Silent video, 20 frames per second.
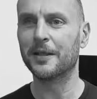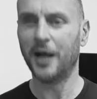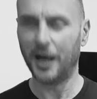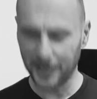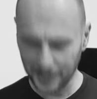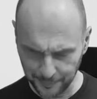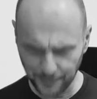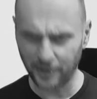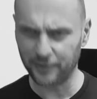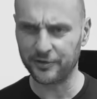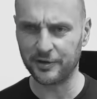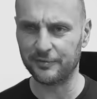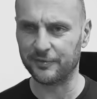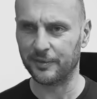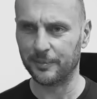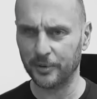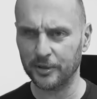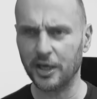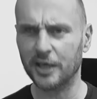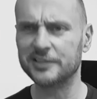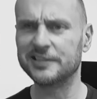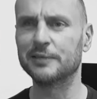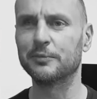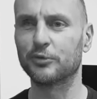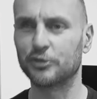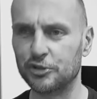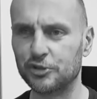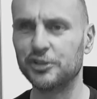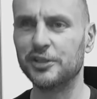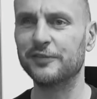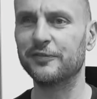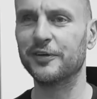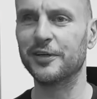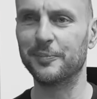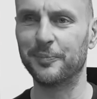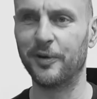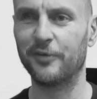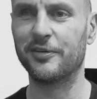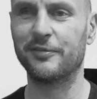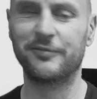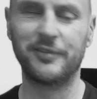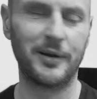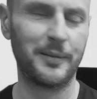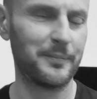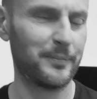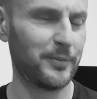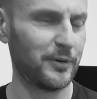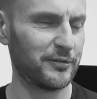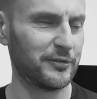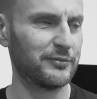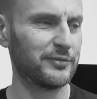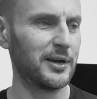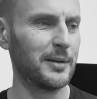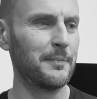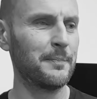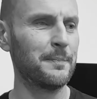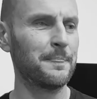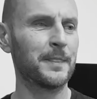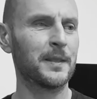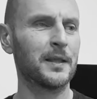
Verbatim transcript: Ale powiem Wam, bo ja jestem uczciwy i powiem Wam, powiem Wam.